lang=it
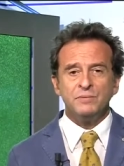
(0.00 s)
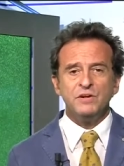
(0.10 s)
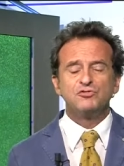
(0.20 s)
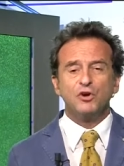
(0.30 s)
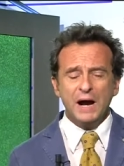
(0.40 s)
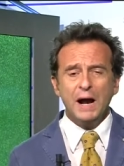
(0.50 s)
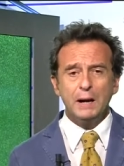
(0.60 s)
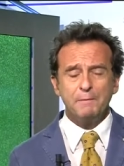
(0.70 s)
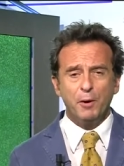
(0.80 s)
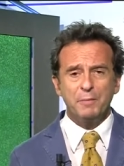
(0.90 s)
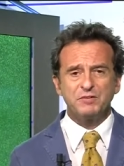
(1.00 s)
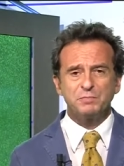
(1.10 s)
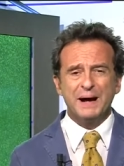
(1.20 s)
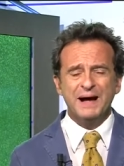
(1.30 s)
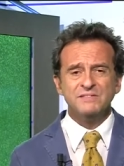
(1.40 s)
di giocare le proprie
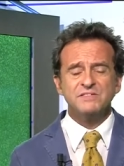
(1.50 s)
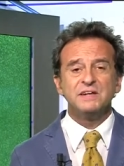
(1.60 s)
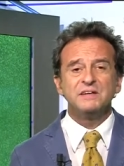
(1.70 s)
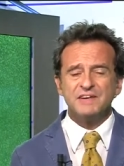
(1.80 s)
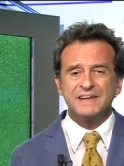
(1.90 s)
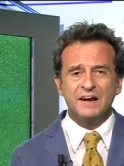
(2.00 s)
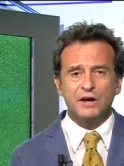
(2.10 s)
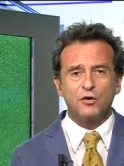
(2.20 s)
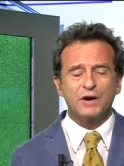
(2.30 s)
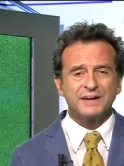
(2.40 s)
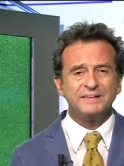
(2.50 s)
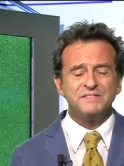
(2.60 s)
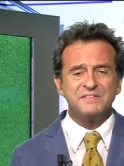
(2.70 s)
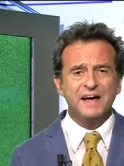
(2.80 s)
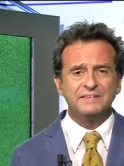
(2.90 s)
speranze e di vederle
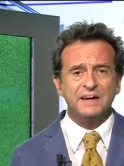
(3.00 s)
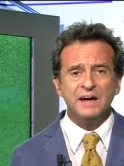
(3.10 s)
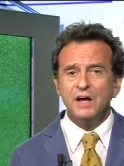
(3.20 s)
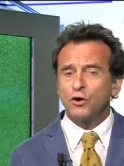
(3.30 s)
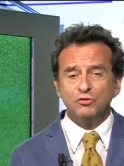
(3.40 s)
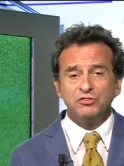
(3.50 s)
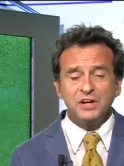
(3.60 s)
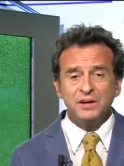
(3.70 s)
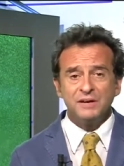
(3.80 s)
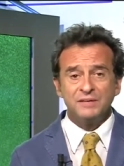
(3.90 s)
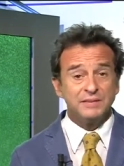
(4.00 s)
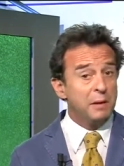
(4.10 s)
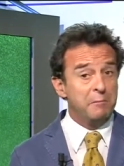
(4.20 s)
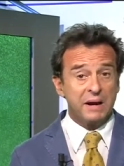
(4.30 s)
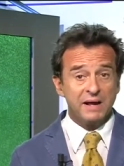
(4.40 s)
concretizzate così,
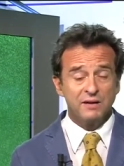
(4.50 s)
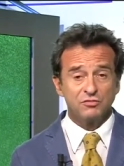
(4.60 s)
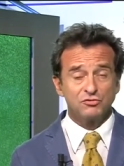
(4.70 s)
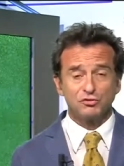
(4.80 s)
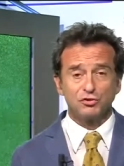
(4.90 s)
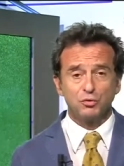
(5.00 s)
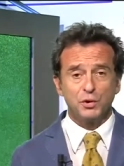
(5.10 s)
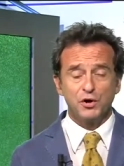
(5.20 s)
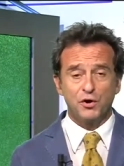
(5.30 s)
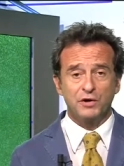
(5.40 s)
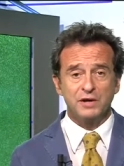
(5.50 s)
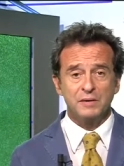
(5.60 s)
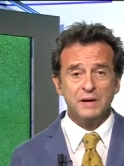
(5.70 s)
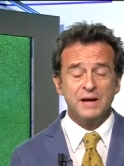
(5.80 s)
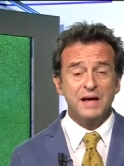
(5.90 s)
d'amblè, sotto i tuoi occhi.
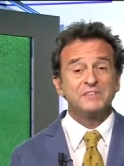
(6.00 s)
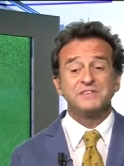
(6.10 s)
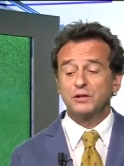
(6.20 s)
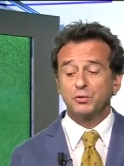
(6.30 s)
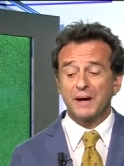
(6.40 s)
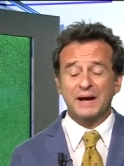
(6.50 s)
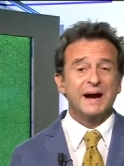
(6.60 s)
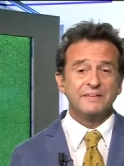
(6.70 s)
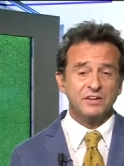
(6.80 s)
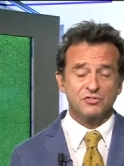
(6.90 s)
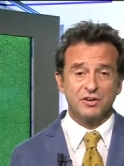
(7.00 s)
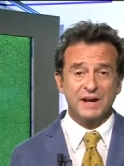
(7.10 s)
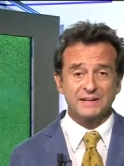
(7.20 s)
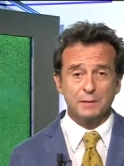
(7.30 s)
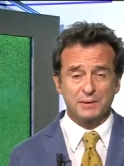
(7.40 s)
È stata una grande
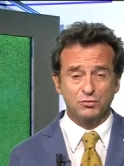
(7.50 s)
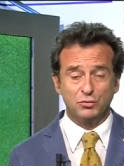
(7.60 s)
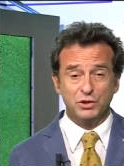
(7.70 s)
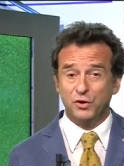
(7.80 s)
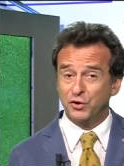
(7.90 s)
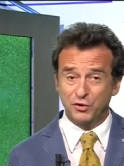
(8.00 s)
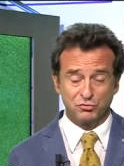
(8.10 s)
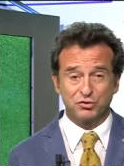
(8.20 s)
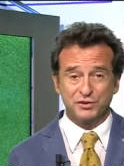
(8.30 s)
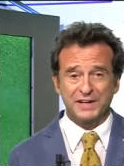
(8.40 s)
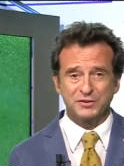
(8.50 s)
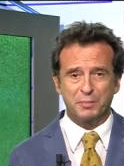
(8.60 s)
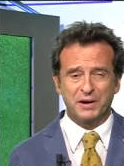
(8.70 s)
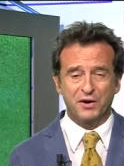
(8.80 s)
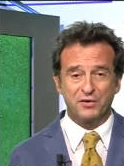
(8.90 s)
giornata per tutti noi, non soltanto
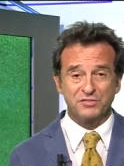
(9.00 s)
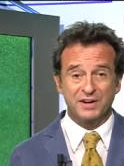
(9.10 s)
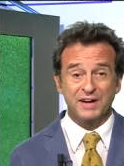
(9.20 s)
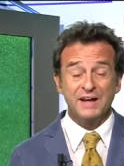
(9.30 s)
per Roger.